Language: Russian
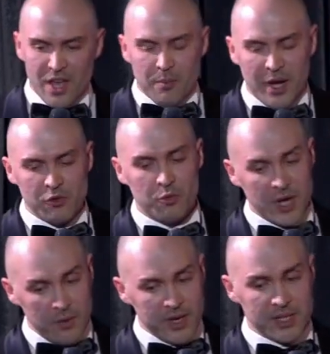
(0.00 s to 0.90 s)
Поэтому в
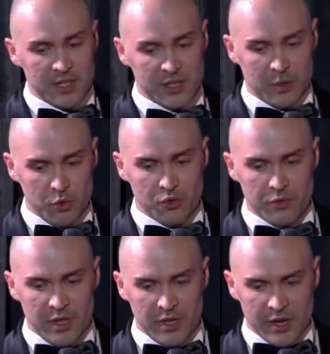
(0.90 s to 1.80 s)
боковых отделах работают
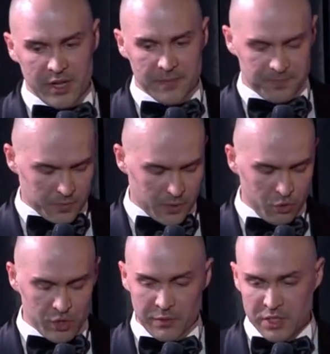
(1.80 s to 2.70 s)
две энергии. Ну
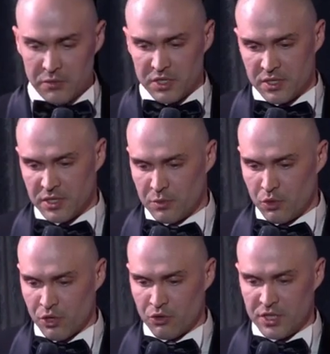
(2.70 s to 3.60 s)
и РФ, соответственно,
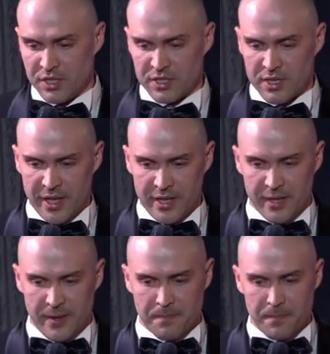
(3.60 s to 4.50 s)
стимулирует синтез коллагена.